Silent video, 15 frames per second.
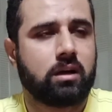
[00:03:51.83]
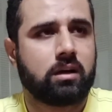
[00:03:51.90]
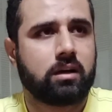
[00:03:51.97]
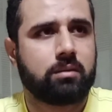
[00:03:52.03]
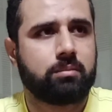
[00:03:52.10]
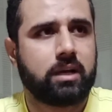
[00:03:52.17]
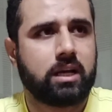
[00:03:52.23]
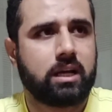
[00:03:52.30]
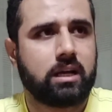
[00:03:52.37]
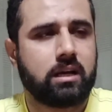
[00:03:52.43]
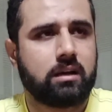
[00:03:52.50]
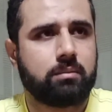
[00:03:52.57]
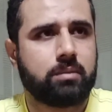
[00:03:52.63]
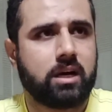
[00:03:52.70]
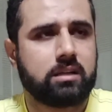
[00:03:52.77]
अगर
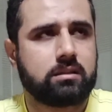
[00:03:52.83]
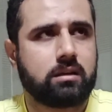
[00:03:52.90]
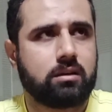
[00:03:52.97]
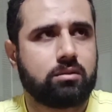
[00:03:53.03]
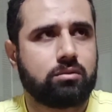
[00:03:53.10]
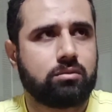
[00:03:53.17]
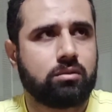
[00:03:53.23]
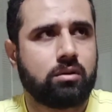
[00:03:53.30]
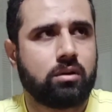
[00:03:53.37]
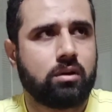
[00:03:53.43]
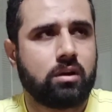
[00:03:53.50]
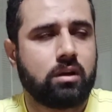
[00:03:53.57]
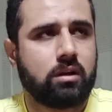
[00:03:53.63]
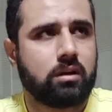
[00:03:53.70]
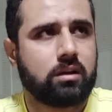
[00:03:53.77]
मैं आ, बात करूं
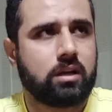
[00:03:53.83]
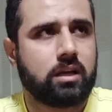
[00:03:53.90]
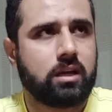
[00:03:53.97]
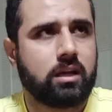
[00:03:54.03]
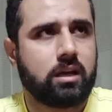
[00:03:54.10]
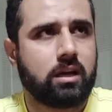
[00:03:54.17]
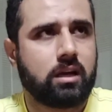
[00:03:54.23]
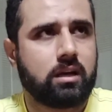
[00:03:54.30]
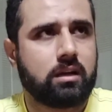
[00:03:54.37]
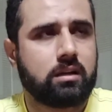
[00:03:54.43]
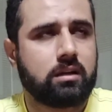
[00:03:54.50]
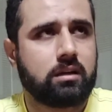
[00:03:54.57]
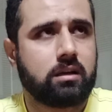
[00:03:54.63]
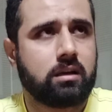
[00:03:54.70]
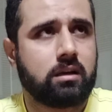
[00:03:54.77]
कि अगर
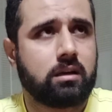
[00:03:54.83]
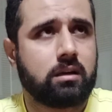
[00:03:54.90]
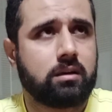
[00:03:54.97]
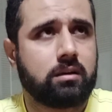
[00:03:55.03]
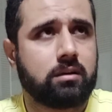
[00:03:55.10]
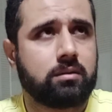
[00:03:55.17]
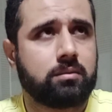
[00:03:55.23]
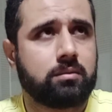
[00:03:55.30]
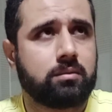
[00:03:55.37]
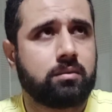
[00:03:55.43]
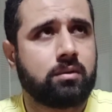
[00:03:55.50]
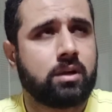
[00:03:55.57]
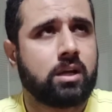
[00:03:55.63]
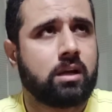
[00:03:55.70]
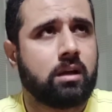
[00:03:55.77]
आ,
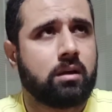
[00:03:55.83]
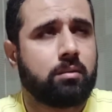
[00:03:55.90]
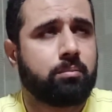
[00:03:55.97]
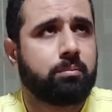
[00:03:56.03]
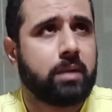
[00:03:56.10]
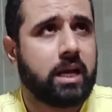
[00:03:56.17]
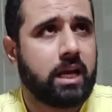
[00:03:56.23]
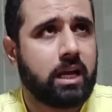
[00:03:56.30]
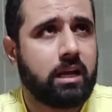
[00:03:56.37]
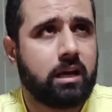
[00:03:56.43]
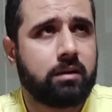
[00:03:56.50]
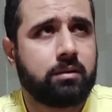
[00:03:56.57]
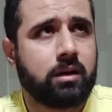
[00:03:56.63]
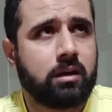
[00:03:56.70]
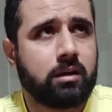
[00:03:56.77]

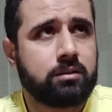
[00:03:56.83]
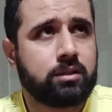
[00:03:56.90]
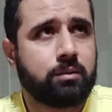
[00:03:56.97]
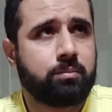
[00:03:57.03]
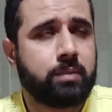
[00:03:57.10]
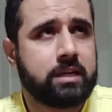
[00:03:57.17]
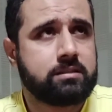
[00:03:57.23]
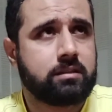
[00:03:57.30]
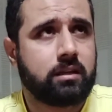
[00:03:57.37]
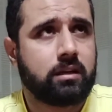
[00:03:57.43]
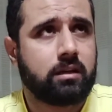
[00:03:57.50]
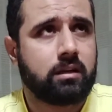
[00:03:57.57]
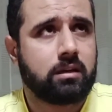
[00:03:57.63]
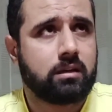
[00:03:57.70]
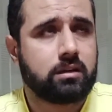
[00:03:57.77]
मैं जब पैसे
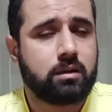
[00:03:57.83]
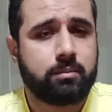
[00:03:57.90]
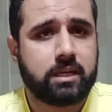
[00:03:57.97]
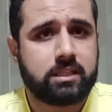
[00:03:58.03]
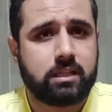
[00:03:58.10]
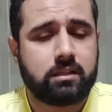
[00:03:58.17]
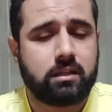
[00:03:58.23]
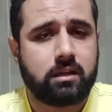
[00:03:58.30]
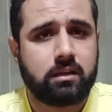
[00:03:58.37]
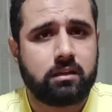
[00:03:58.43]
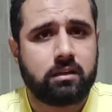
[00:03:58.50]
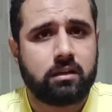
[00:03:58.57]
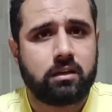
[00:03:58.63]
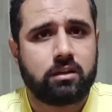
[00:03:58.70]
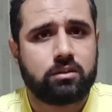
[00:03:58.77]
कमाता था
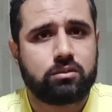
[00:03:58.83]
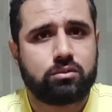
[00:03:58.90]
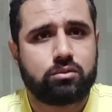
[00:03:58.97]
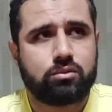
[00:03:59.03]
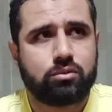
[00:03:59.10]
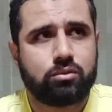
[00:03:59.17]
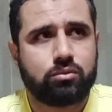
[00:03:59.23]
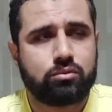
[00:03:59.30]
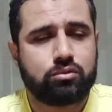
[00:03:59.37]
तो